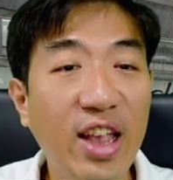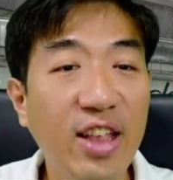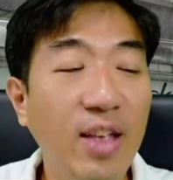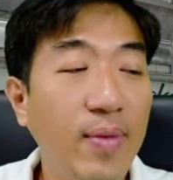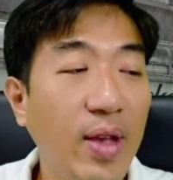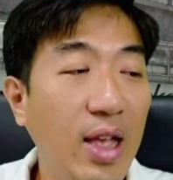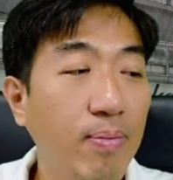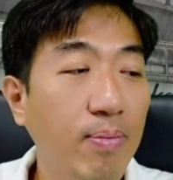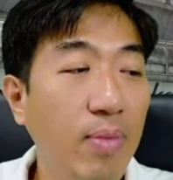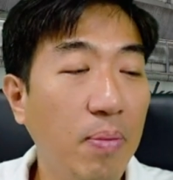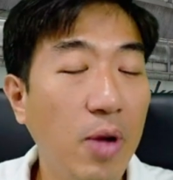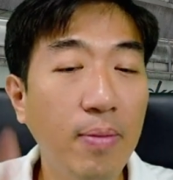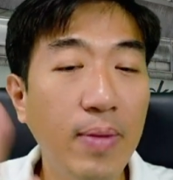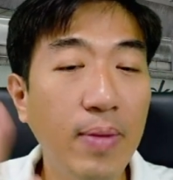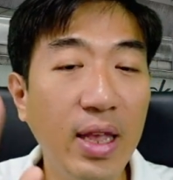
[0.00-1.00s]
เช็คได้ไหมครับแบ
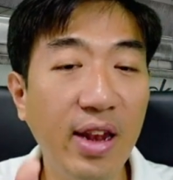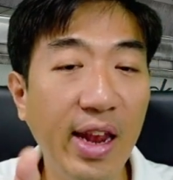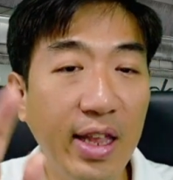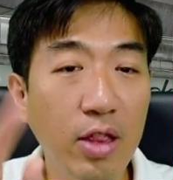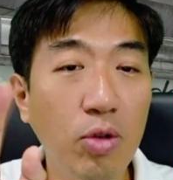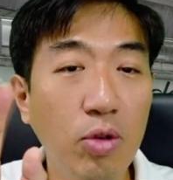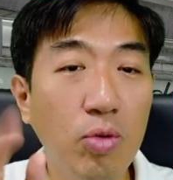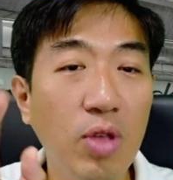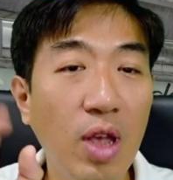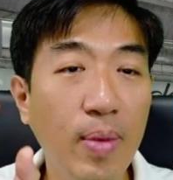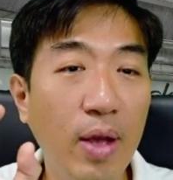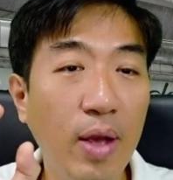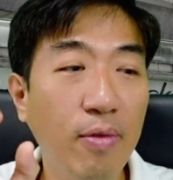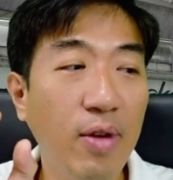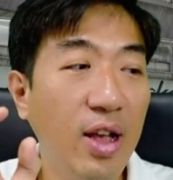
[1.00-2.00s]
บเข้าไปคลิกดูได้
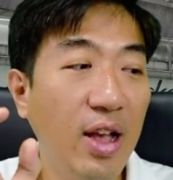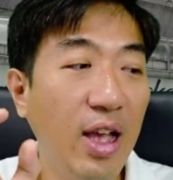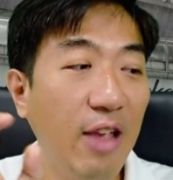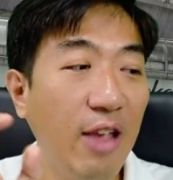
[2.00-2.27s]
ไหมว่า